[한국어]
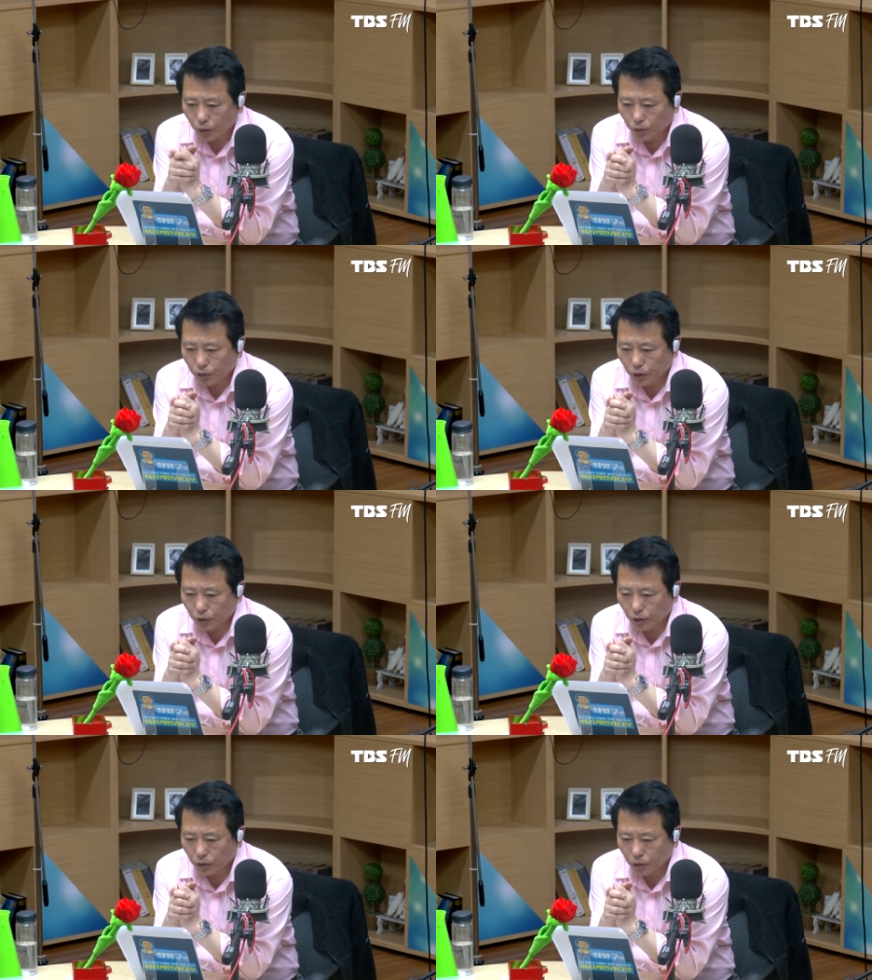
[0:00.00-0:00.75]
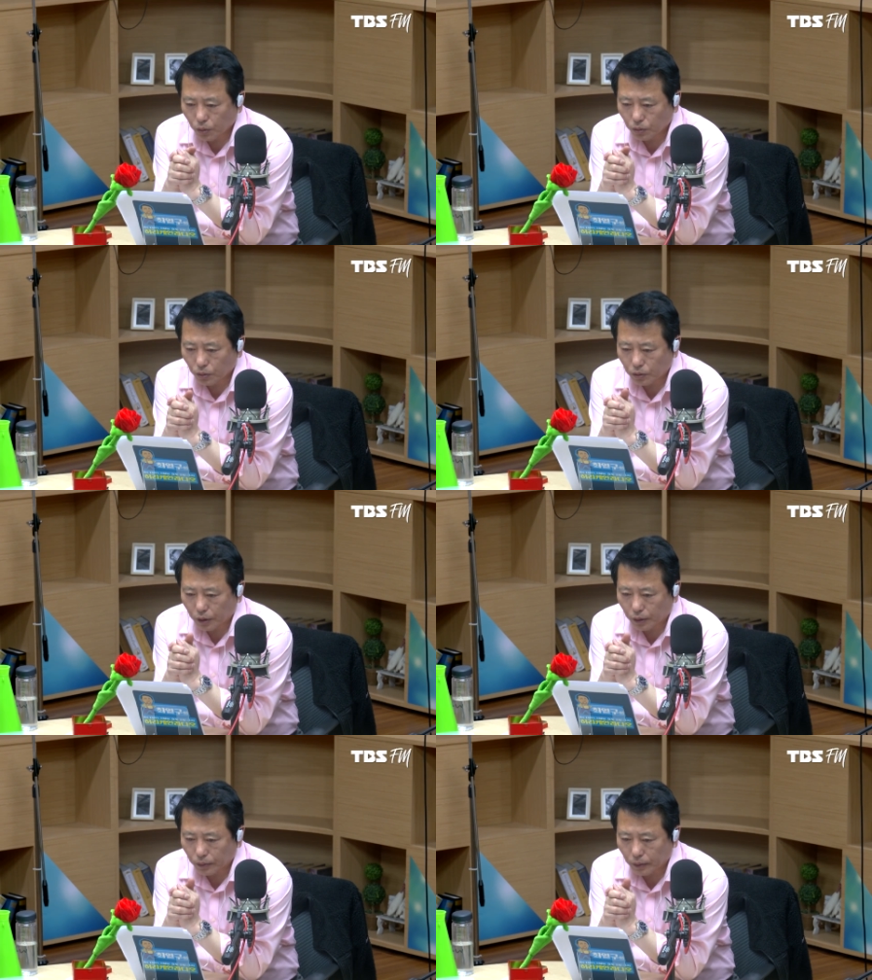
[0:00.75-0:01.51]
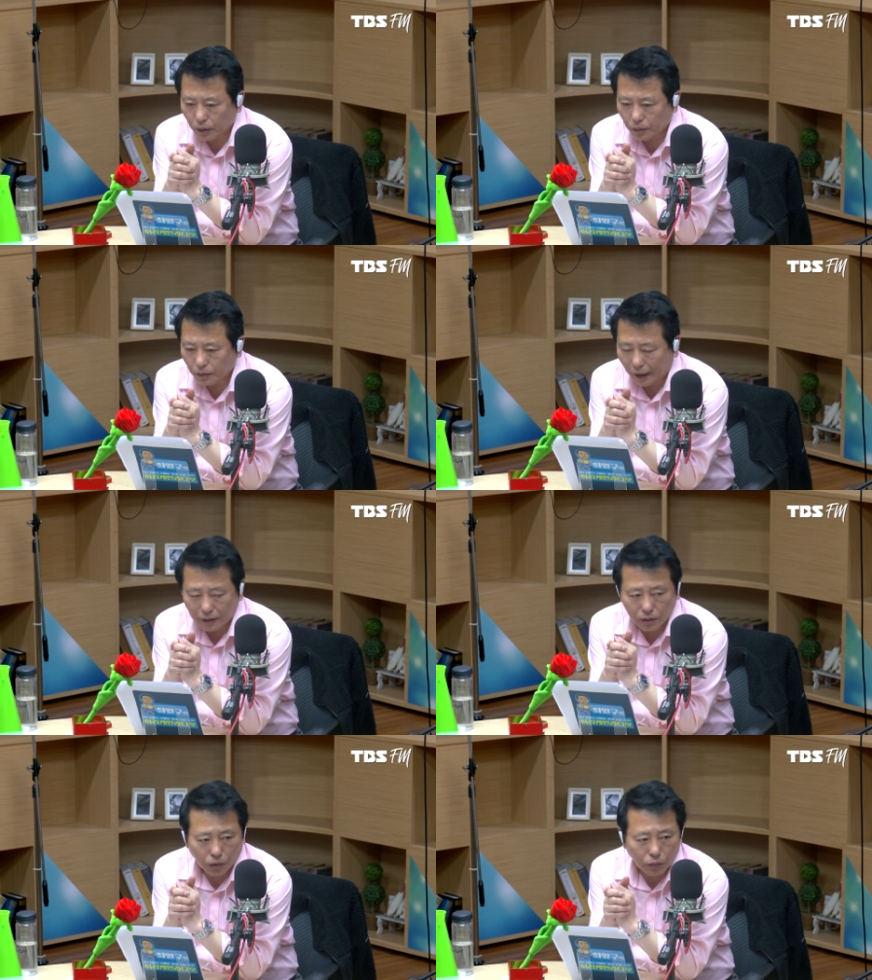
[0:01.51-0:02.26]
우리 공동체를 위해서
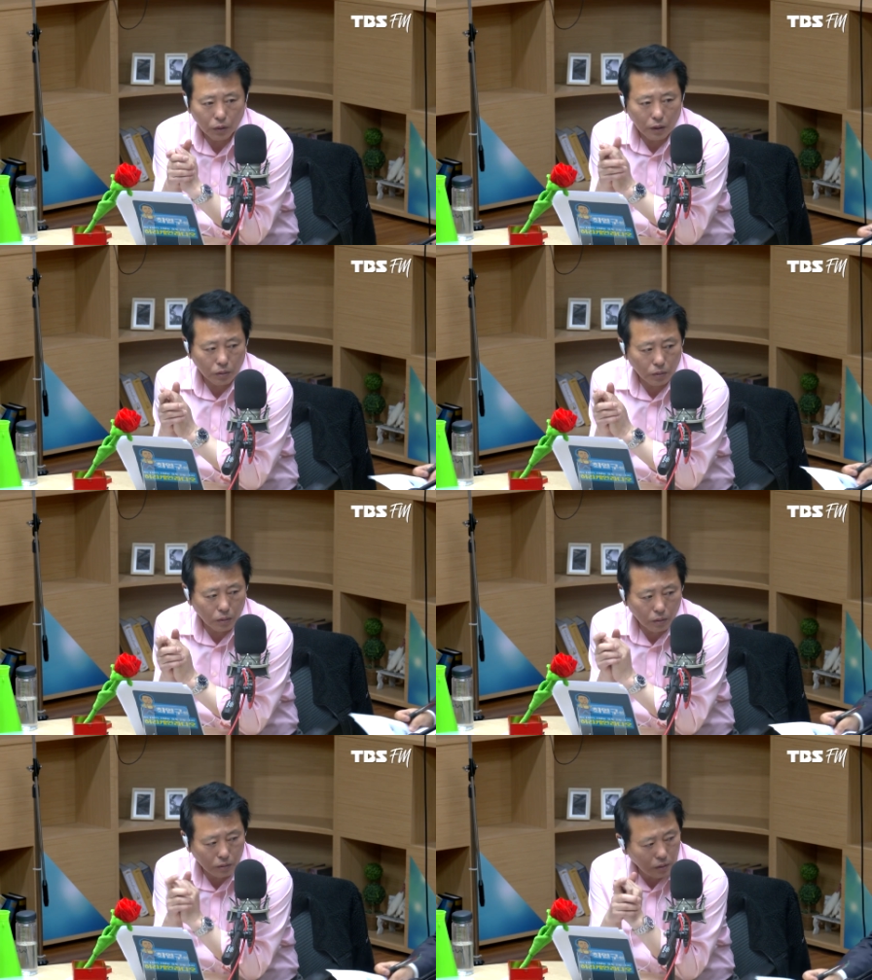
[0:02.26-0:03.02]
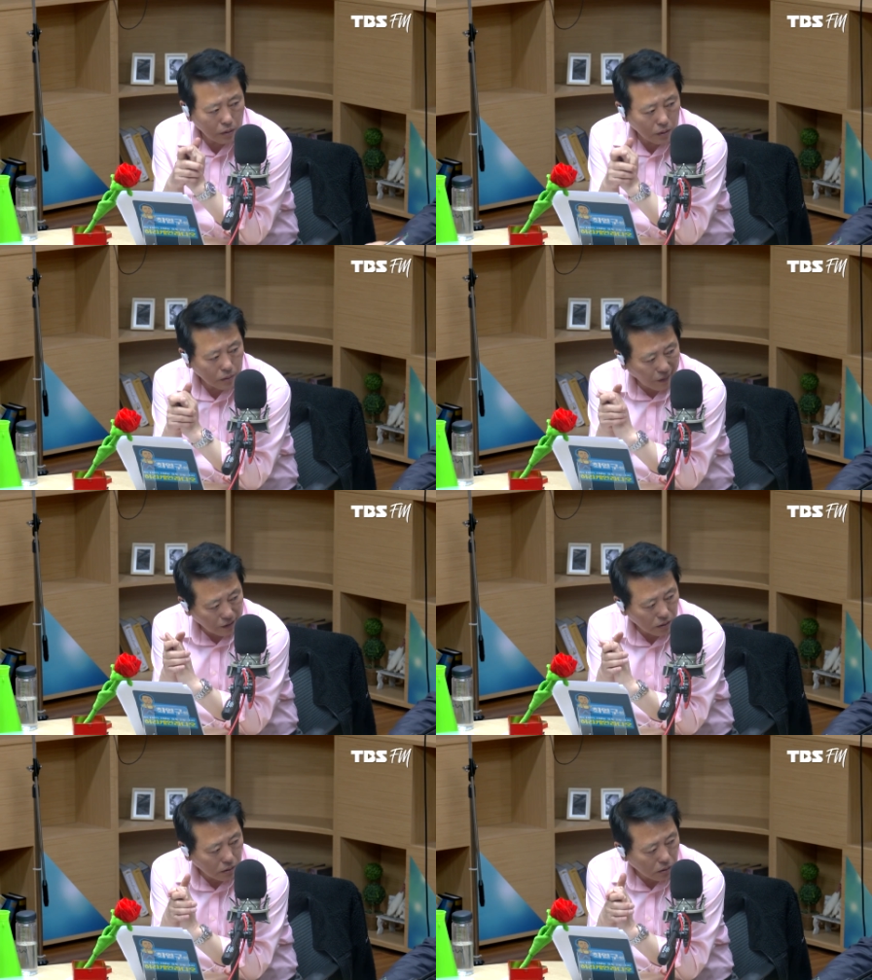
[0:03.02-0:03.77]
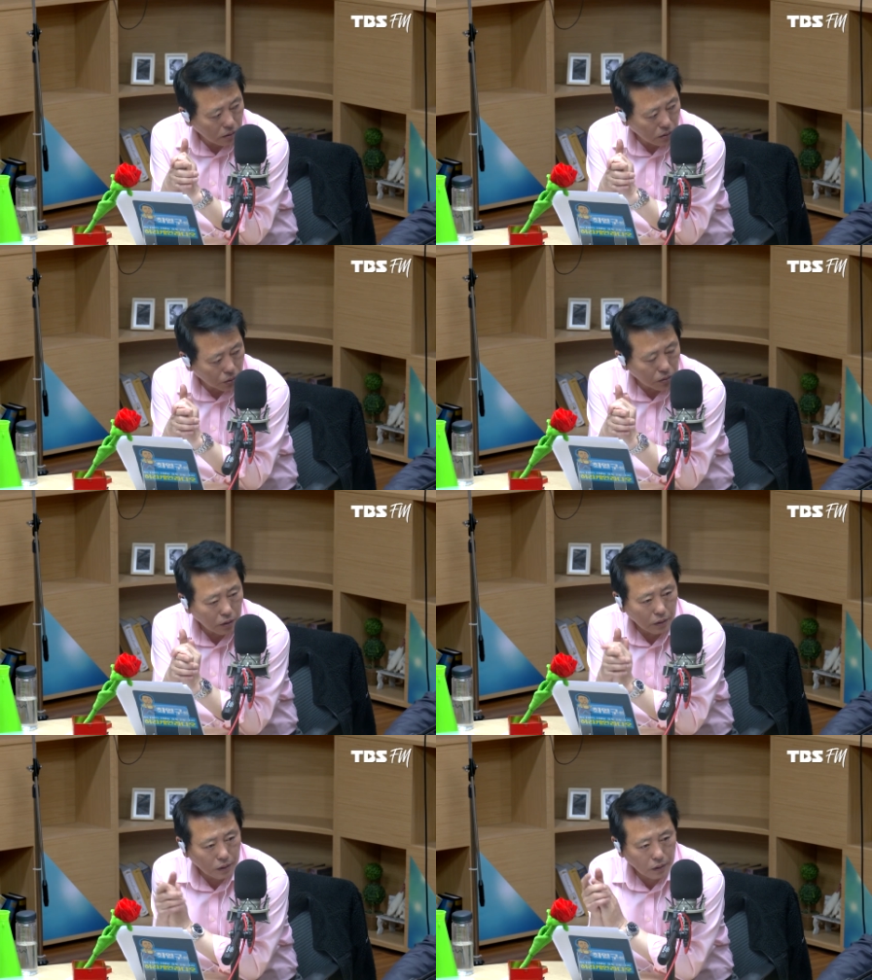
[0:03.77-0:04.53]
날은 덥더라도 마스크, 손
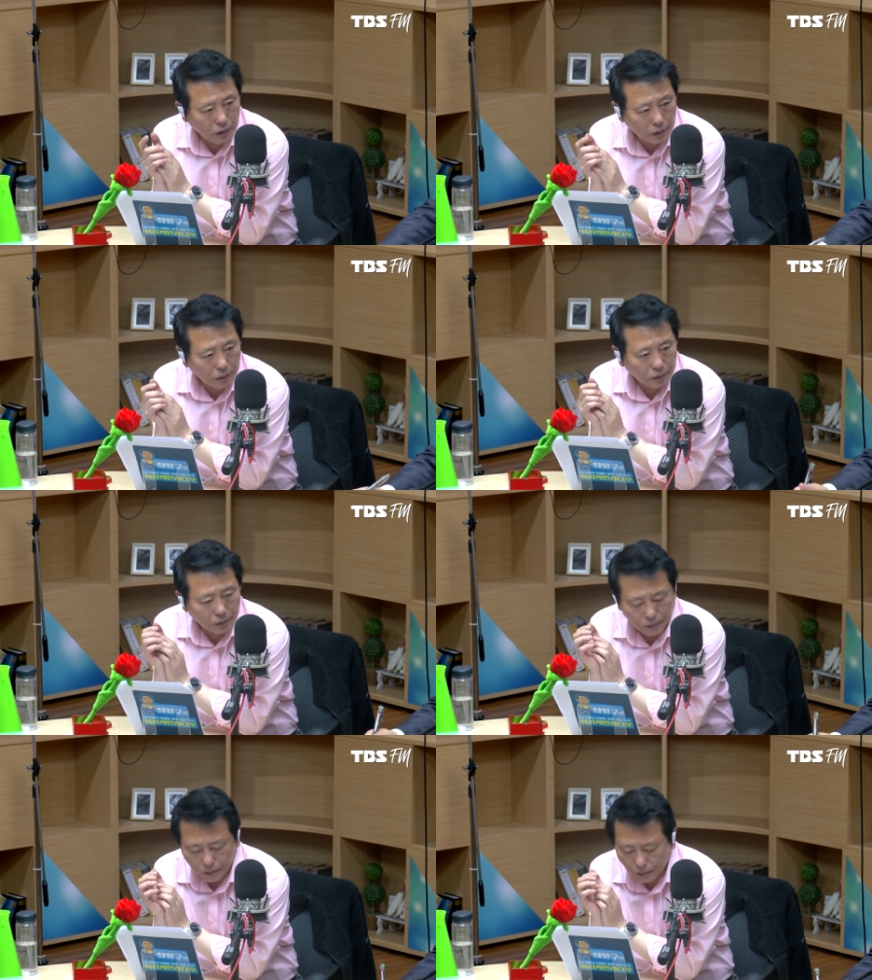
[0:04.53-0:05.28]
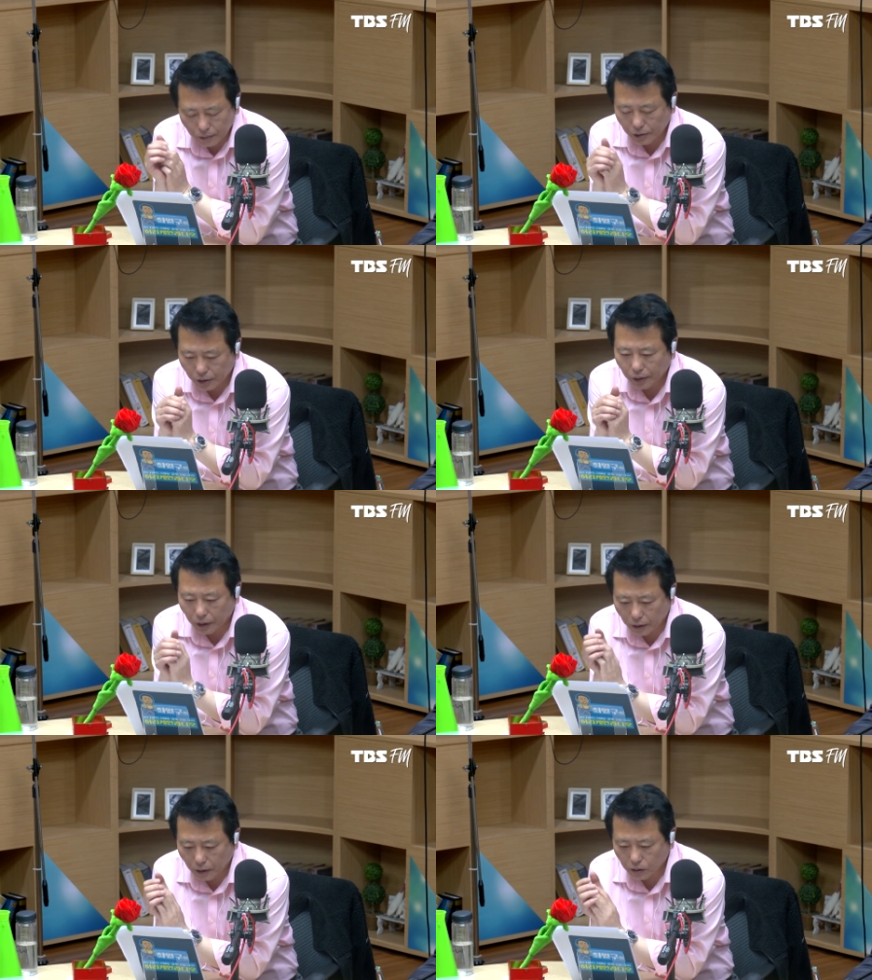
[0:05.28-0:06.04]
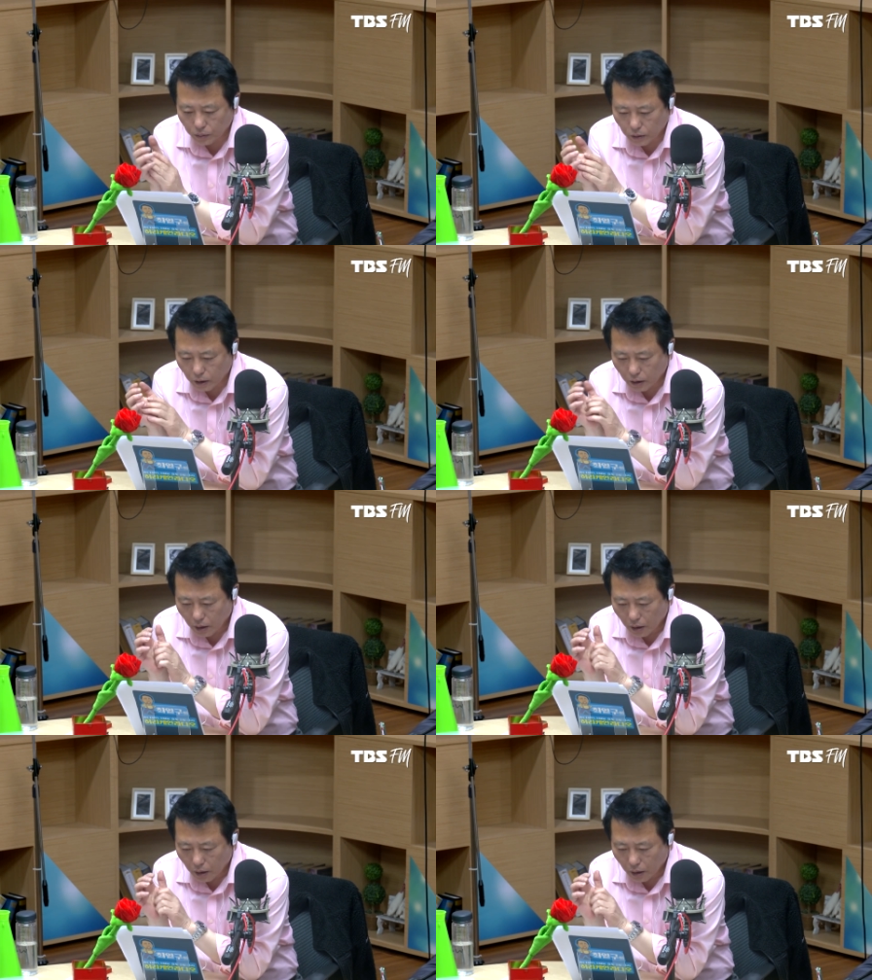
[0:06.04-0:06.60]
씻기 이런 거 꼭 지켜야 될 것 같습니다.